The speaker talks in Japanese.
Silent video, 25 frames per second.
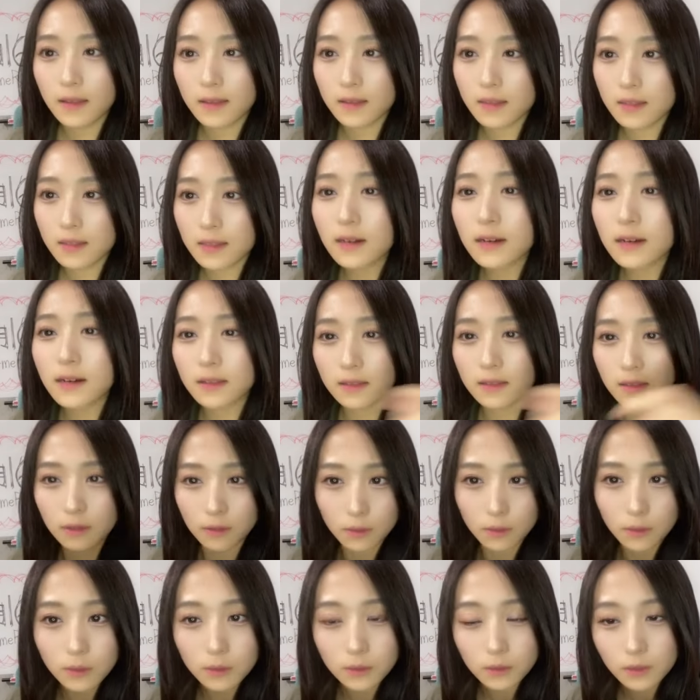近かったの
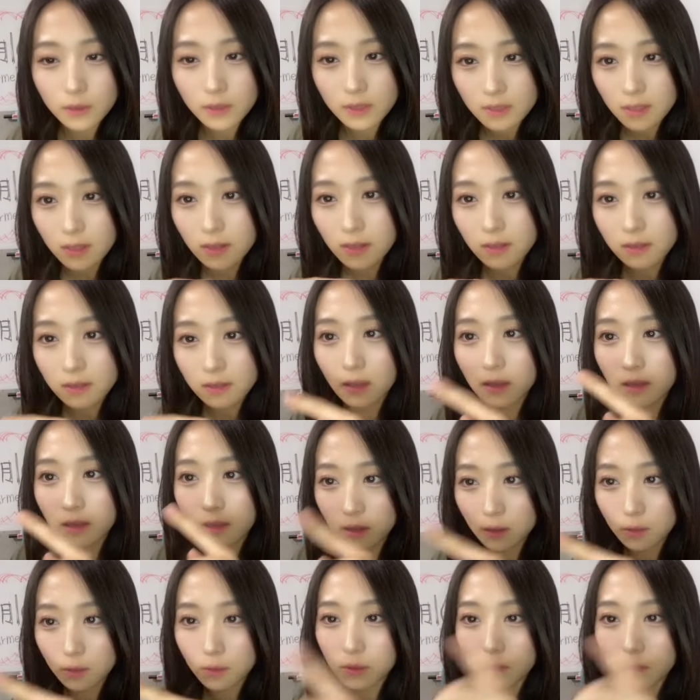ほんと近かったんだ
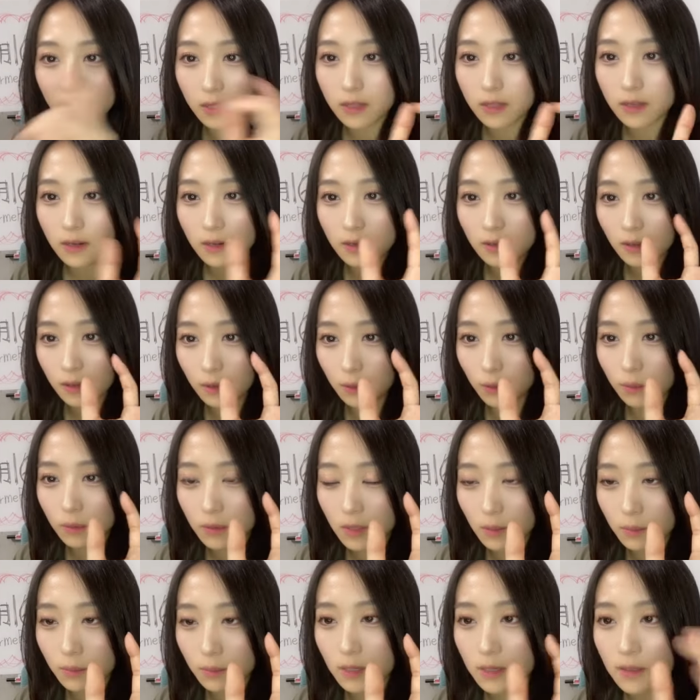けど時間が鈍
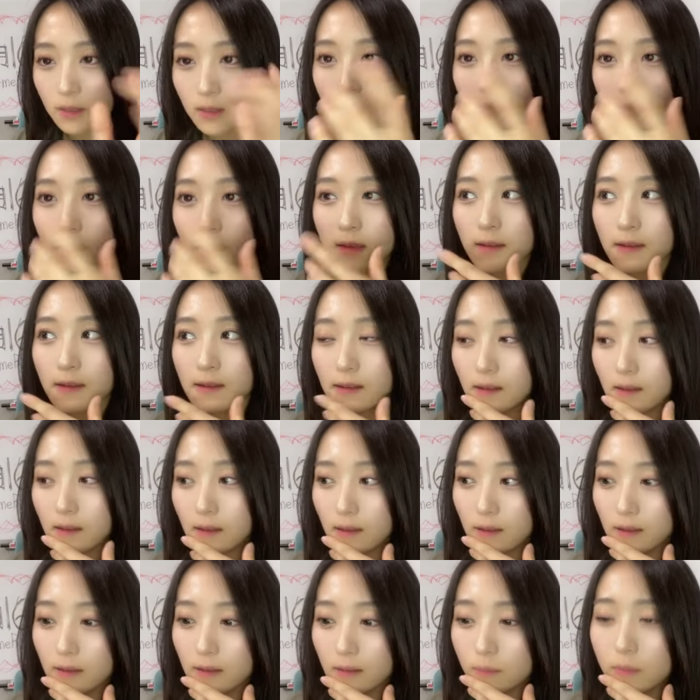化ぶりで
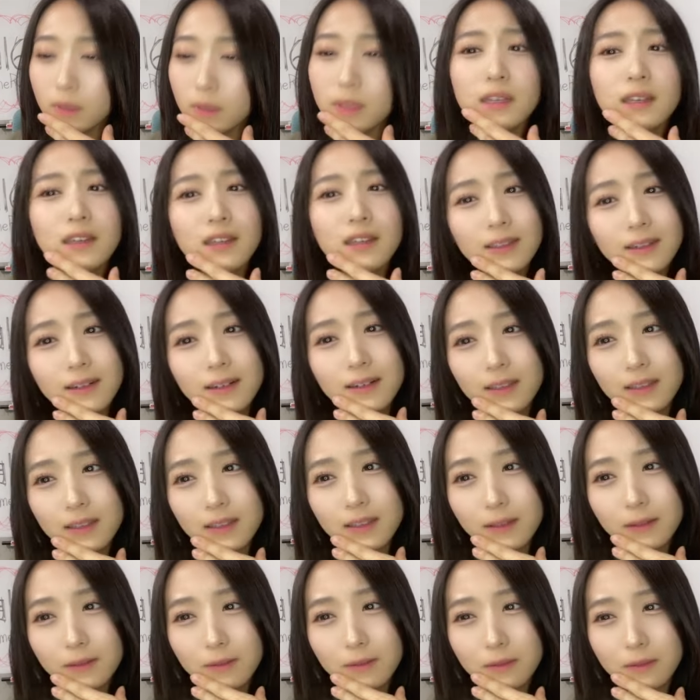見に行けなかっ
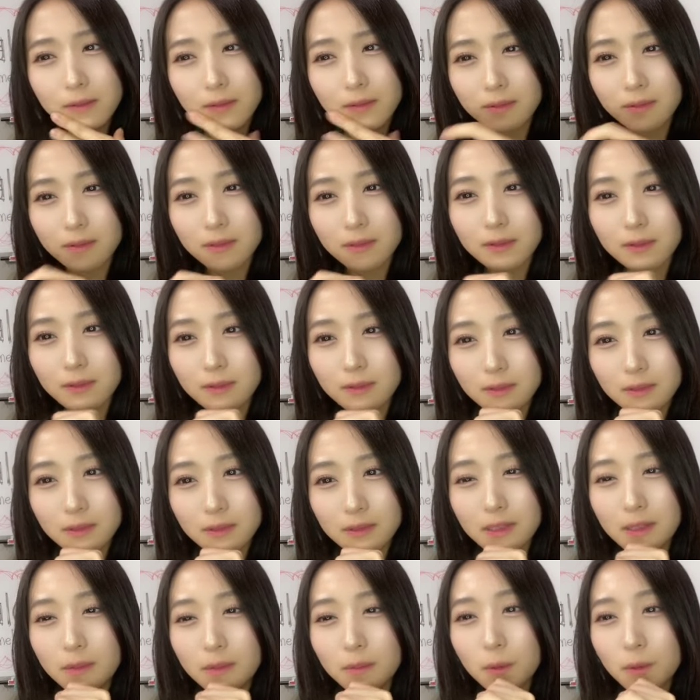たの
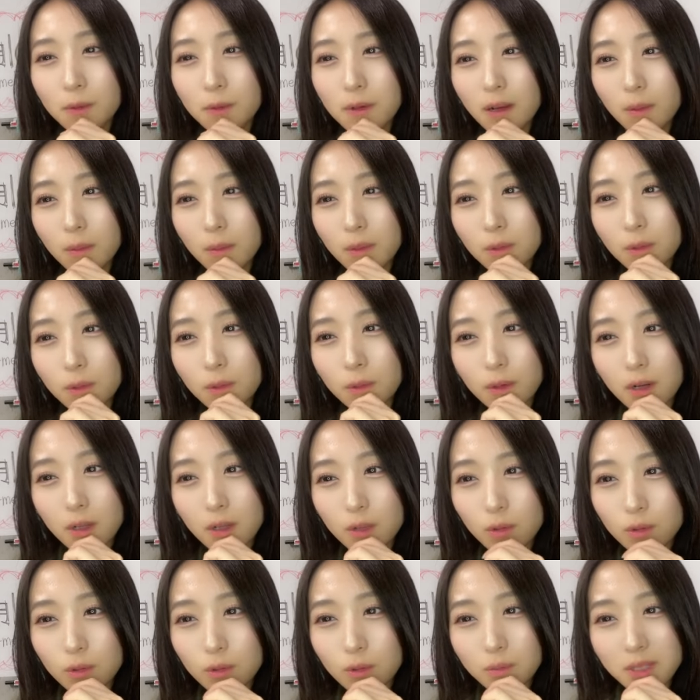でもオオカミの方が
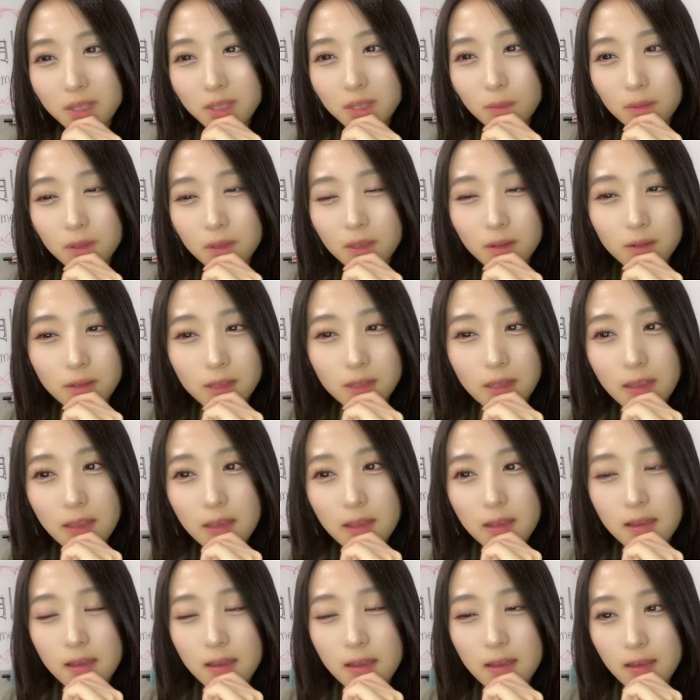ちょっと見てみたく
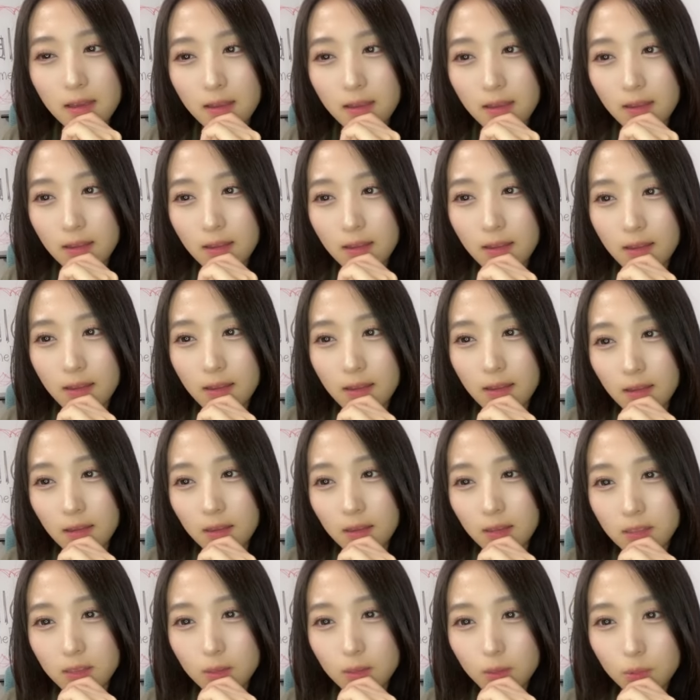て
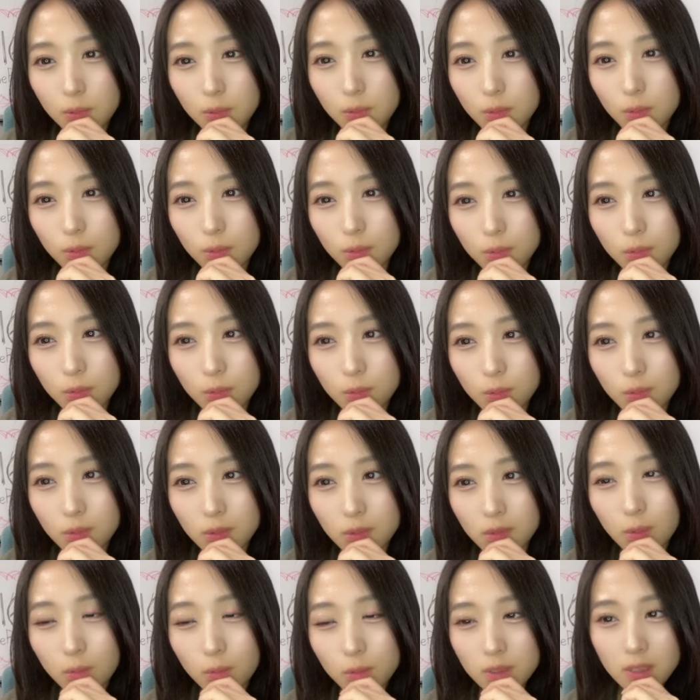そ
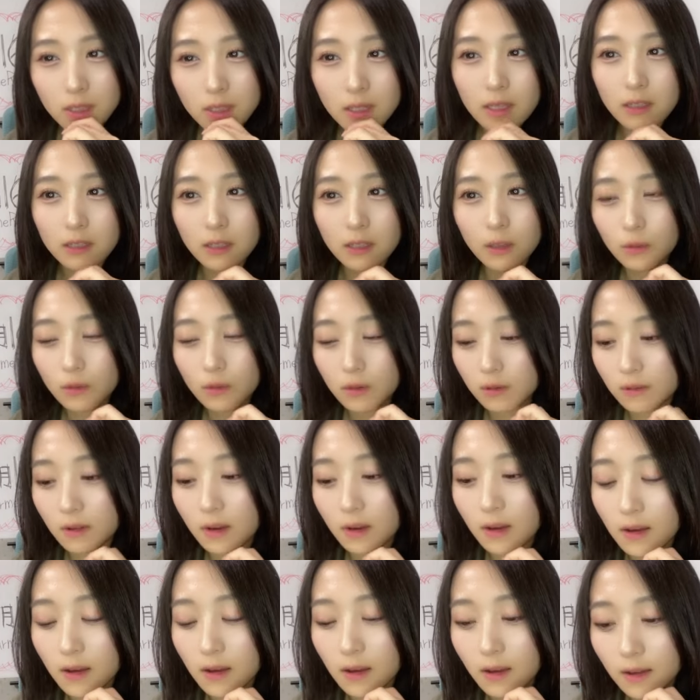うでも次行った時
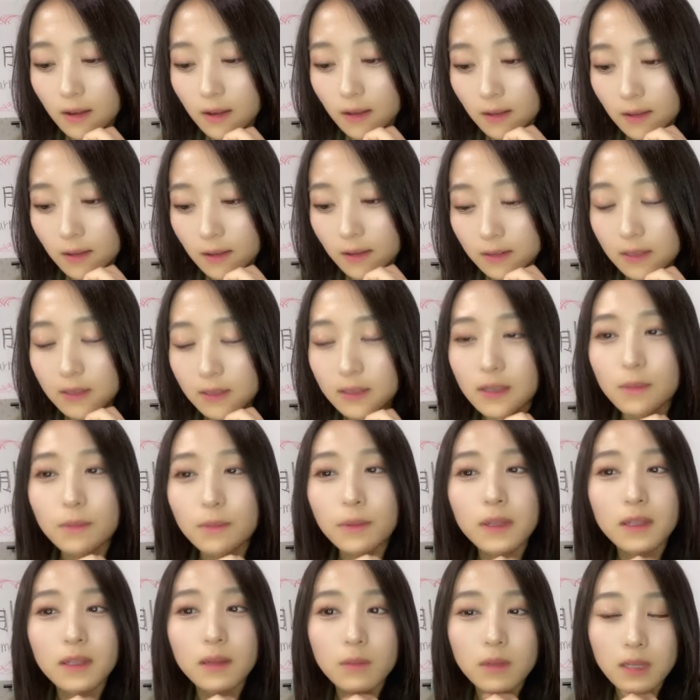は
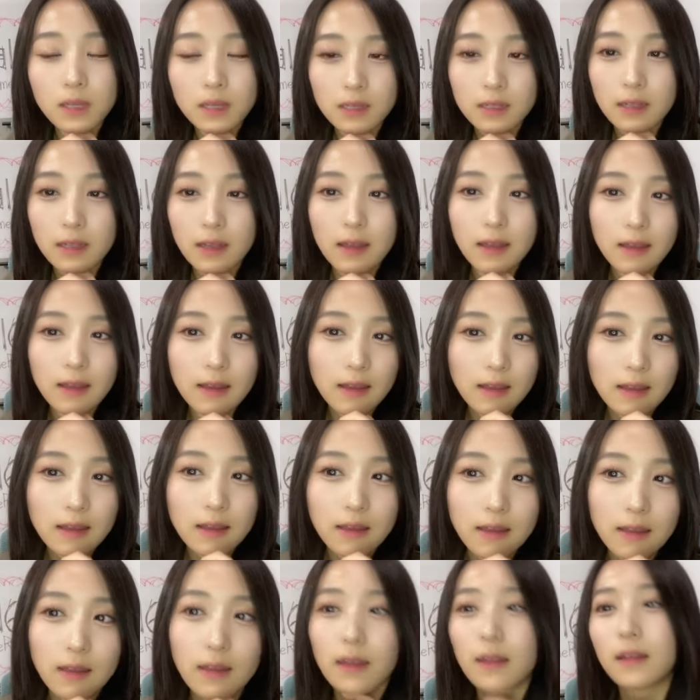レッサーパンダ見に行きたい
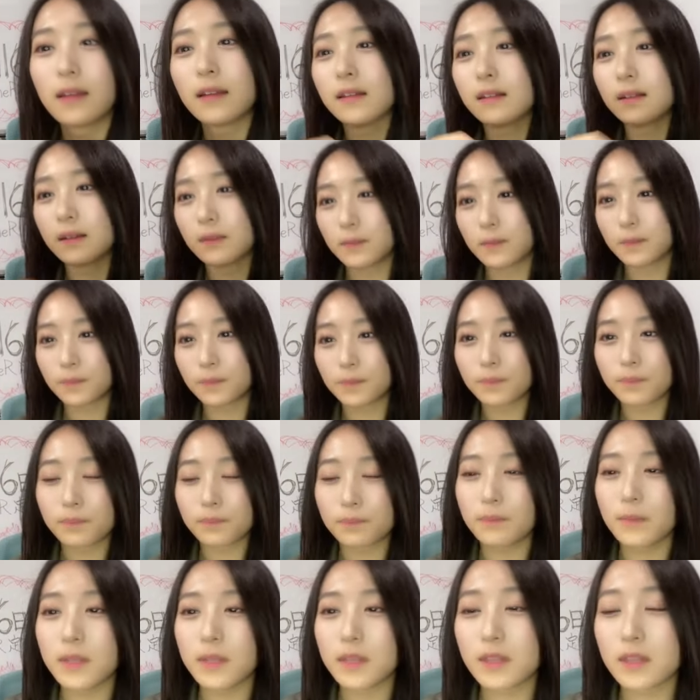
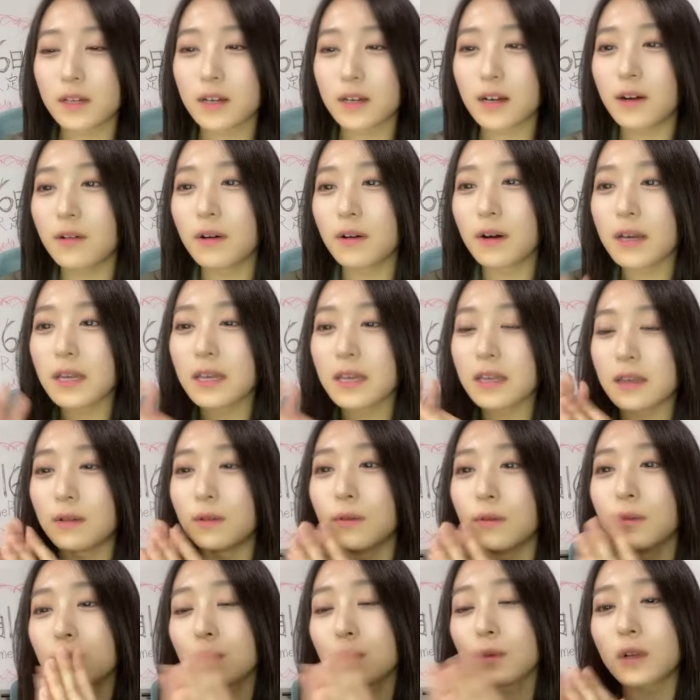めっちゃ可愛い
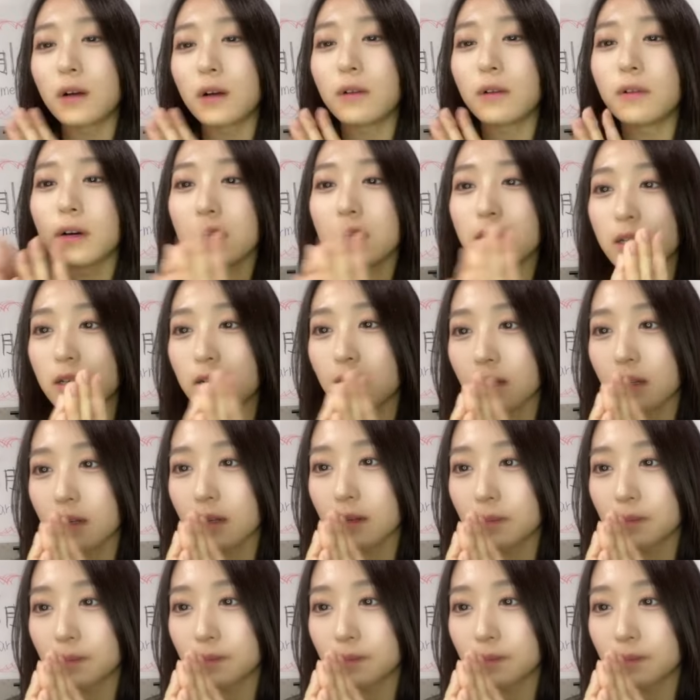ほんと可愛いから